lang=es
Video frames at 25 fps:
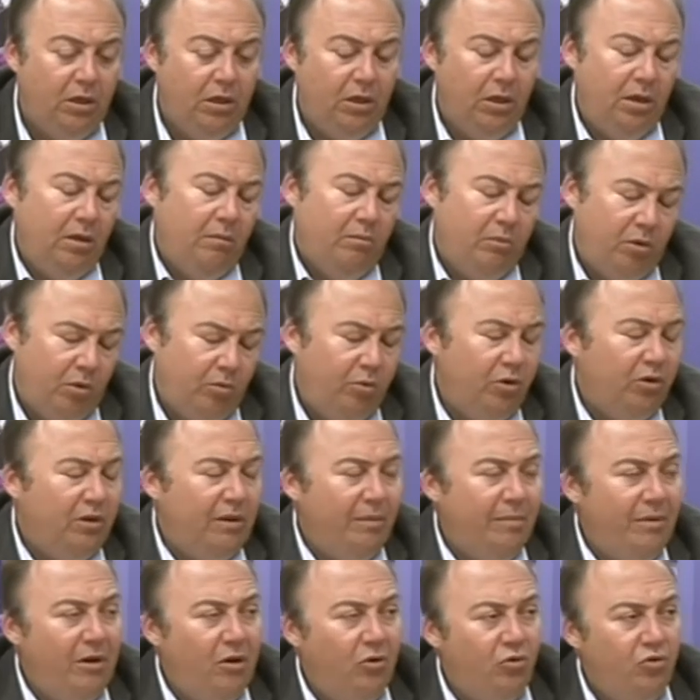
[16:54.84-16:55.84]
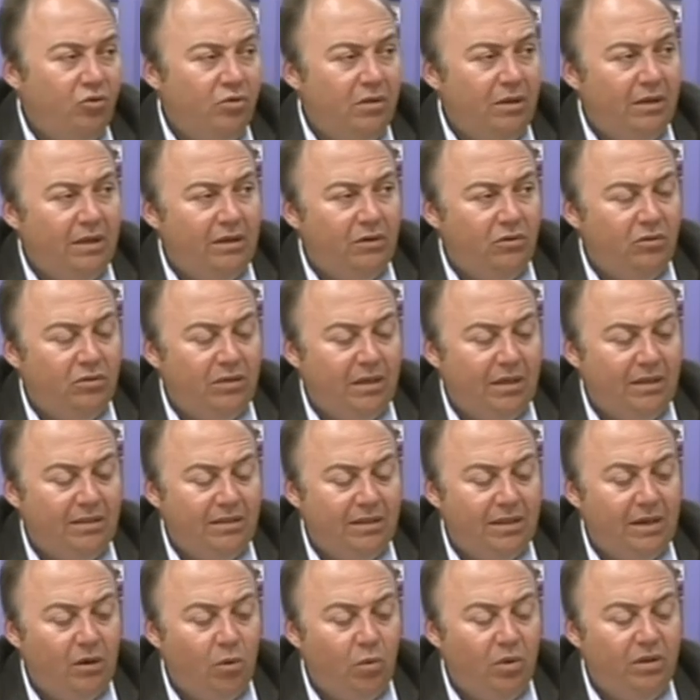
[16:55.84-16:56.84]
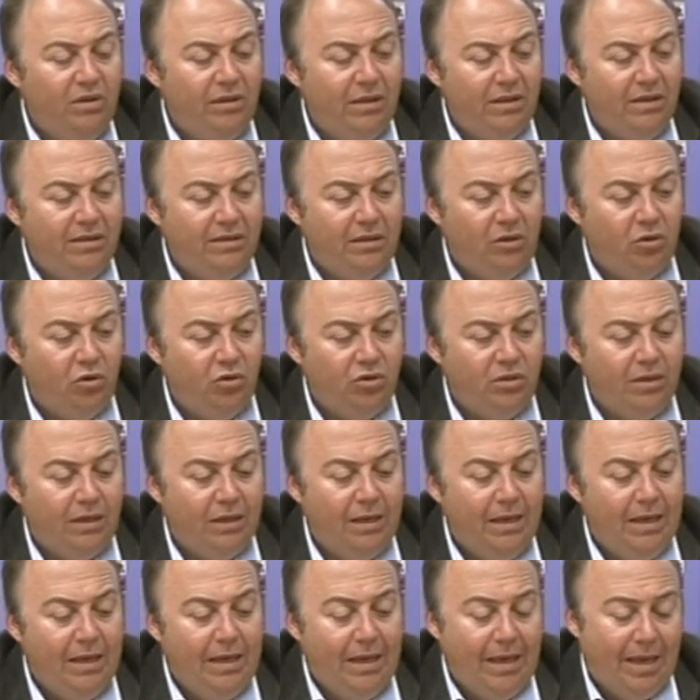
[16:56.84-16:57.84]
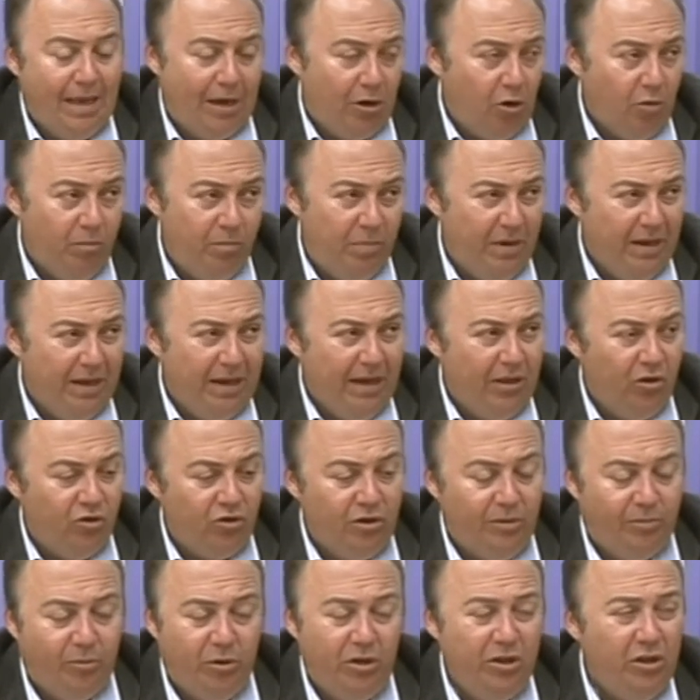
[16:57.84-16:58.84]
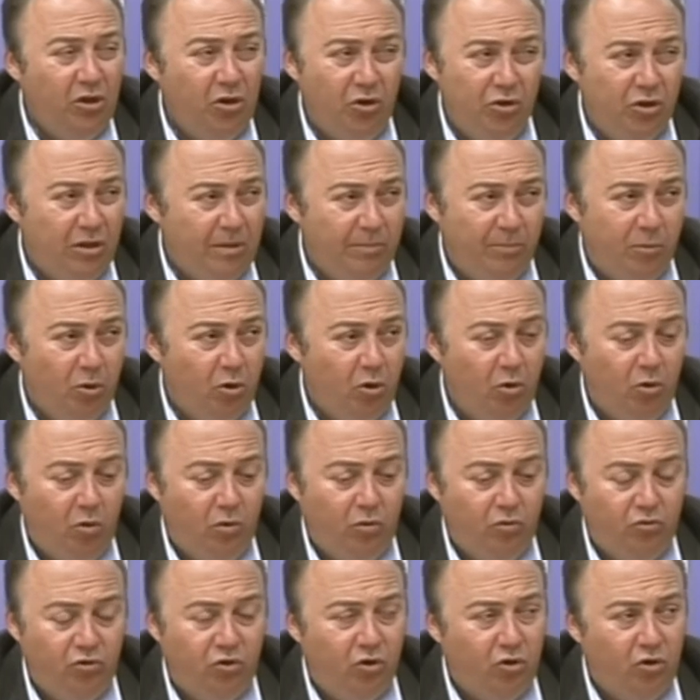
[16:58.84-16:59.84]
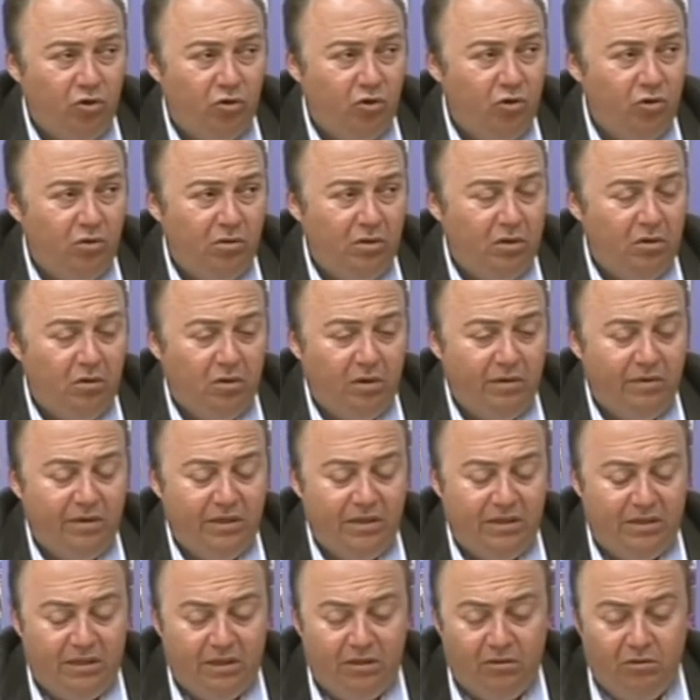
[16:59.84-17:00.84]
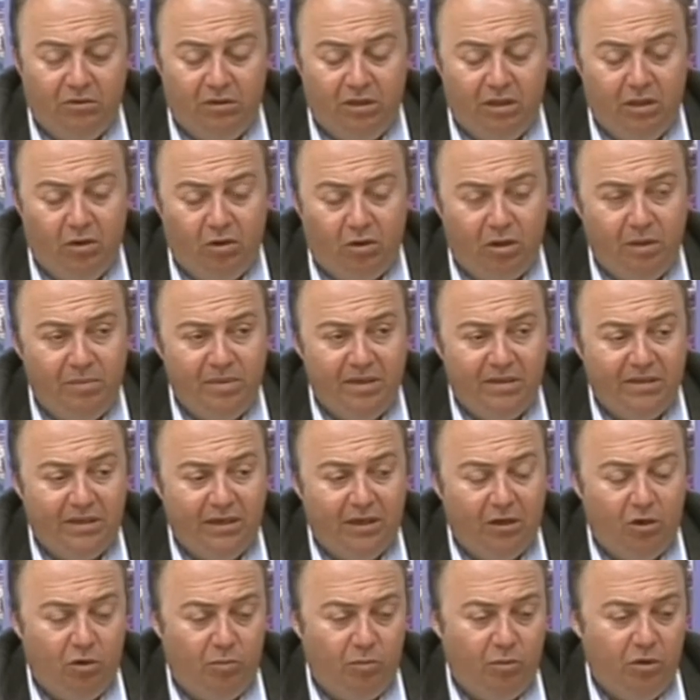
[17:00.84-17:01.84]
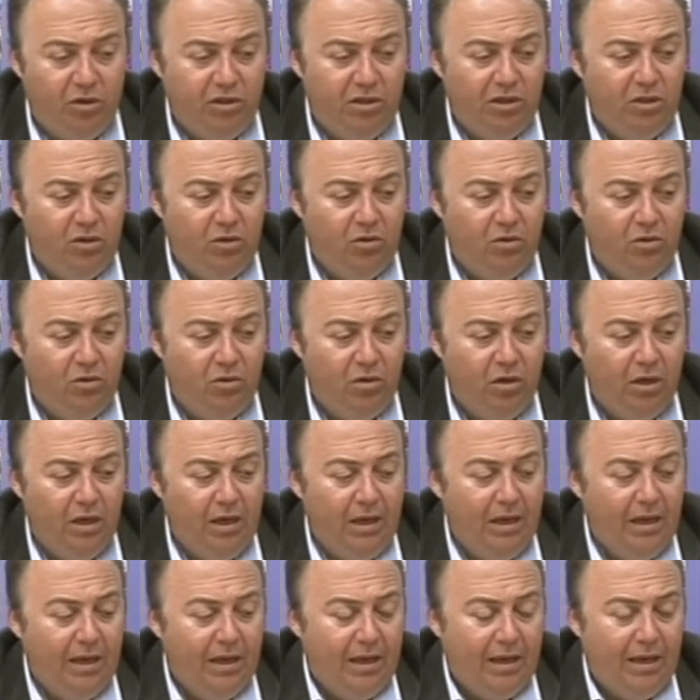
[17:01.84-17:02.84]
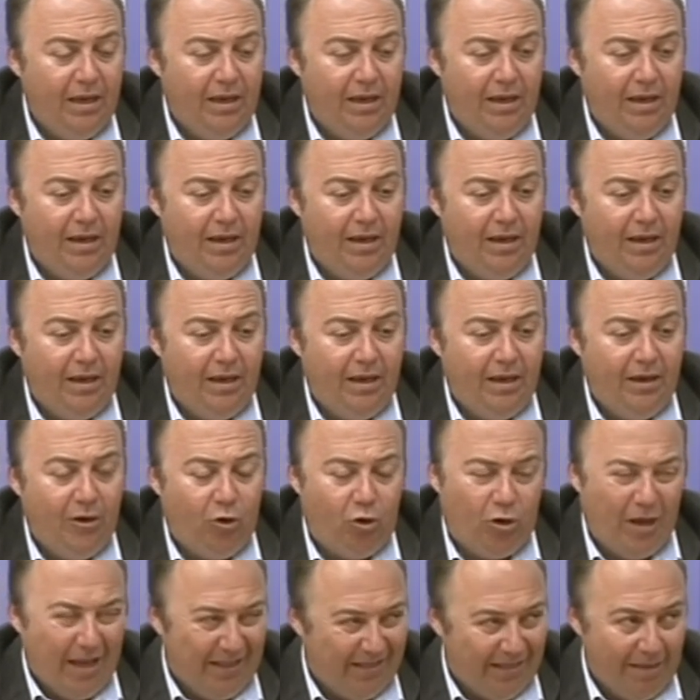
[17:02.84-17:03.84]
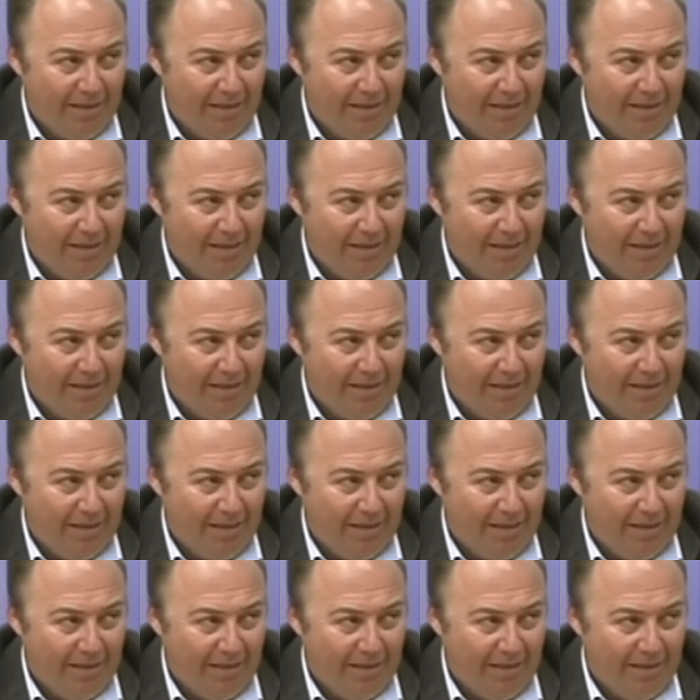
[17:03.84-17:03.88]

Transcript: pero bueno, también los ciudadanos se dan cuenta de esas cosas. Es complicado ser político, yo tampoco, yo no soy de los que va diciendo ni de los que piense que los políticos eh, estén